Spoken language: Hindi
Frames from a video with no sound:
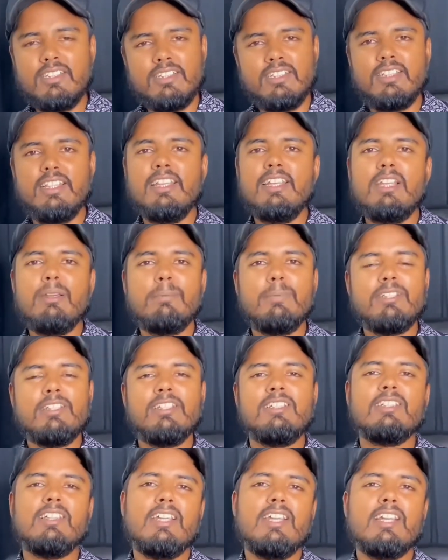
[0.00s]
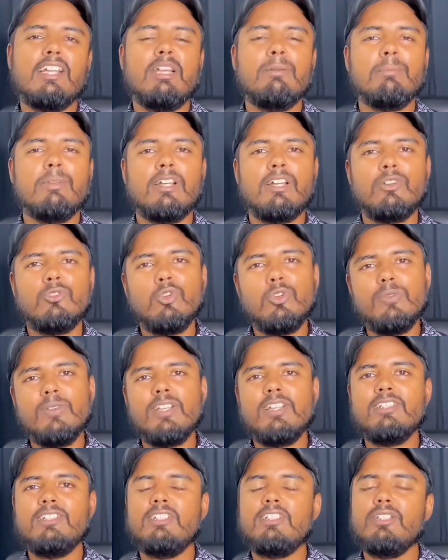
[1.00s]
सेल या परचेज करने के नाम पे अगर कोई भी
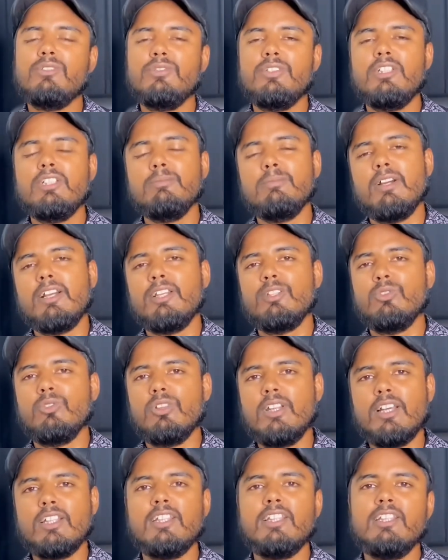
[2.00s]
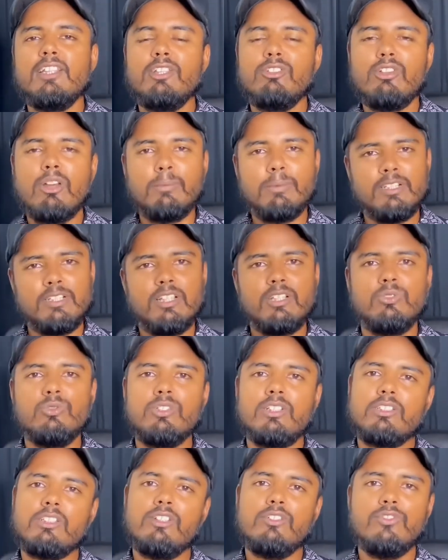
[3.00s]
रजिस्ट्रेशन फीस मांगे तो ना दे नहीं तो आपके साथ हो
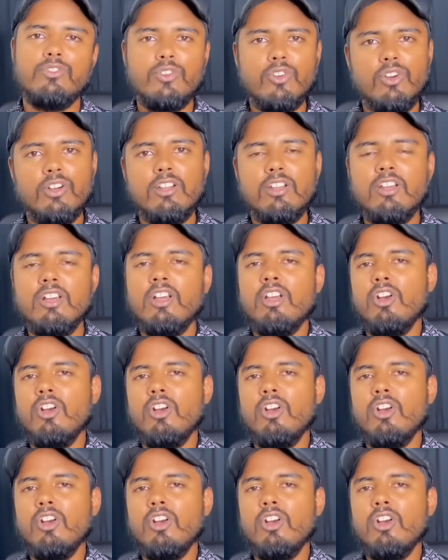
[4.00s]
सकता है फ्रॉड